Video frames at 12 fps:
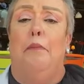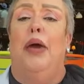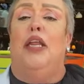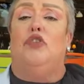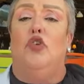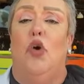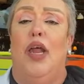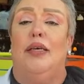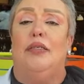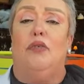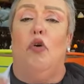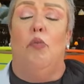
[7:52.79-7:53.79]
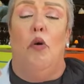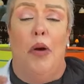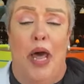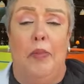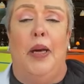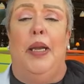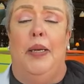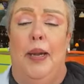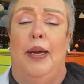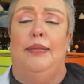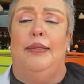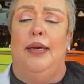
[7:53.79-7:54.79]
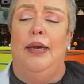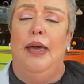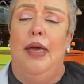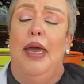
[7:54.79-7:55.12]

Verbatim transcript: personas como Bárbara Hernández